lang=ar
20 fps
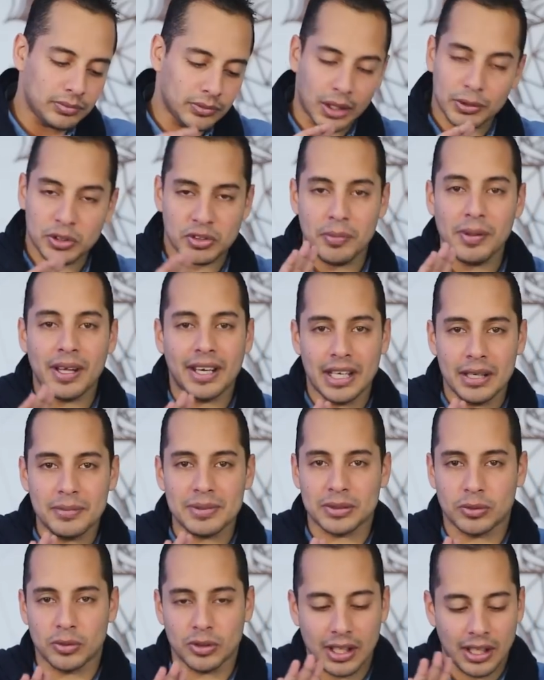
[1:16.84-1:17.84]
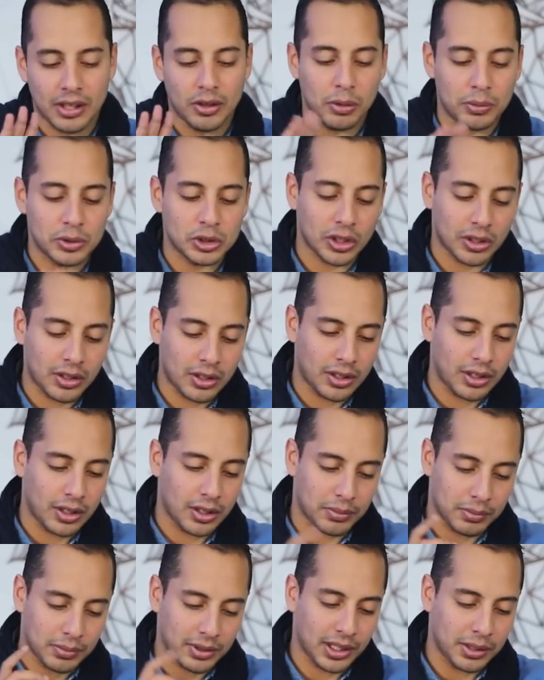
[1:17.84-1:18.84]
انا مش فاهم يعني ايه بس واضح ان هو بيشكر
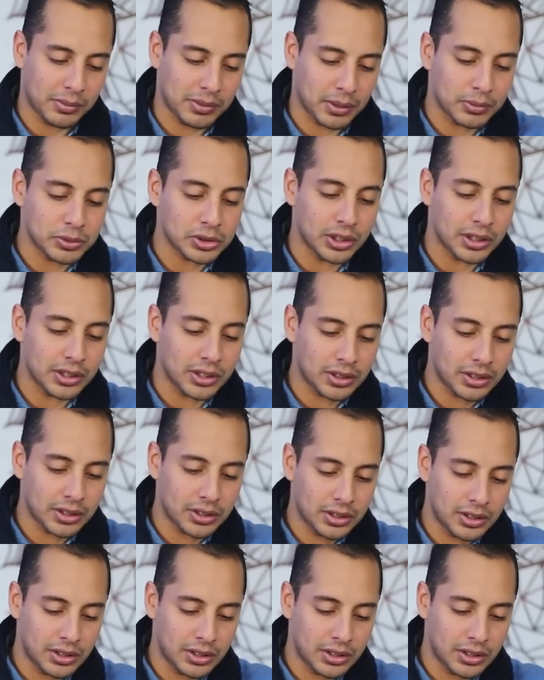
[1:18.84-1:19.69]
يعني مدام شاير